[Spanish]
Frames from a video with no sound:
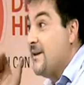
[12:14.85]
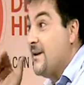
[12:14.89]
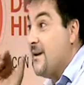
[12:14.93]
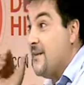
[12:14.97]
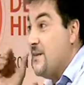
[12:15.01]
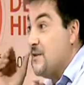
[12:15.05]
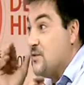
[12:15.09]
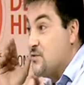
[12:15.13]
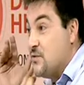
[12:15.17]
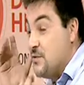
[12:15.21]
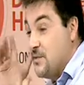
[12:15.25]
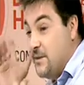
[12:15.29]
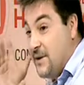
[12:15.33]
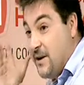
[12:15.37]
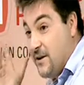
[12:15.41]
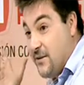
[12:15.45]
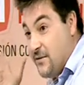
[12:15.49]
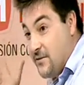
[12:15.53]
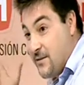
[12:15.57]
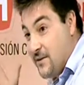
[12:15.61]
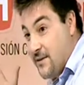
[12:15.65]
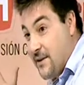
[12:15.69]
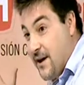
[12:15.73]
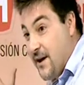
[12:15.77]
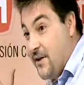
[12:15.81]
que
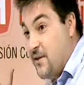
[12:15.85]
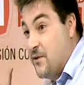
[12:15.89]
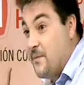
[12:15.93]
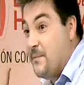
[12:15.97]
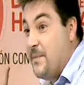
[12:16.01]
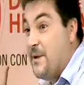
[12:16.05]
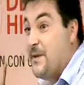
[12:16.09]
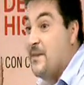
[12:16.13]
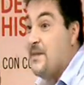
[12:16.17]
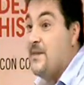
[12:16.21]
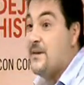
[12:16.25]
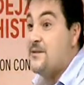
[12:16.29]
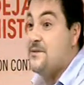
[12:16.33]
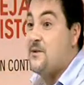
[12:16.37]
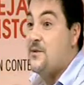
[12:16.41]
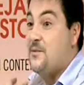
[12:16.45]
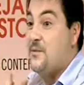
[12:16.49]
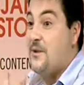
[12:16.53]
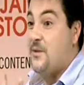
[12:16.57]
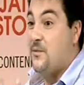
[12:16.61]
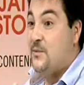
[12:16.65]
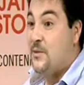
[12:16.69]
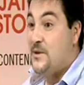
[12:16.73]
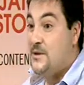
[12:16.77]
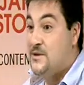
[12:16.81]
descubrieron Arno Penzias y
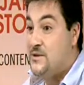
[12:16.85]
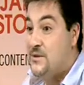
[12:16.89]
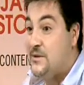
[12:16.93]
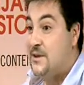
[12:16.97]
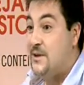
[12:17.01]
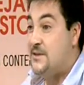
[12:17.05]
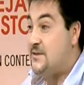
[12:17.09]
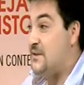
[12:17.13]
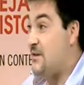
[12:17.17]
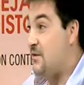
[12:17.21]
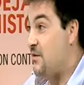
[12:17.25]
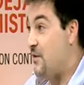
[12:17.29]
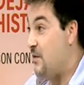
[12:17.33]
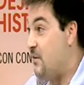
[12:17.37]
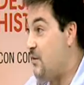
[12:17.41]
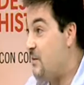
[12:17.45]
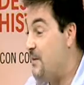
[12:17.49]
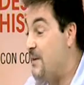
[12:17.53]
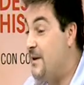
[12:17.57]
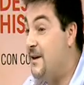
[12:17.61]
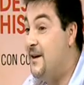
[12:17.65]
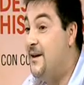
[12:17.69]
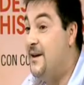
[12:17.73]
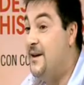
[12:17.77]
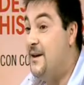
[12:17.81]
Robert Wilson, que les dieron el
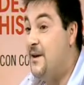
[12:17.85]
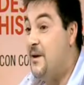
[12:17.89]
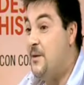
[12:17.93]
Nobel,